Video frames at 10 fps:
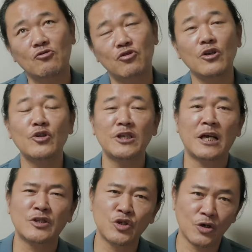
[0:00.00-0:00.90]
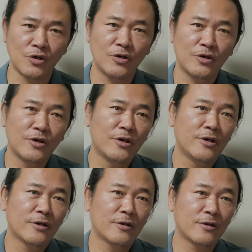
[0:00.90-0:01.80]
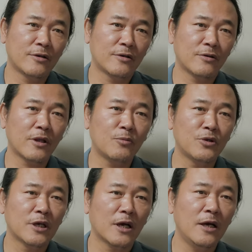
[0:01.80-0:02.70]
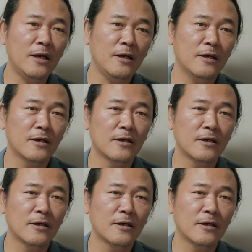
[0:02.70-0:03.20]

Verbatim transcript: 구현이 되지 않죠. 그러다 보니까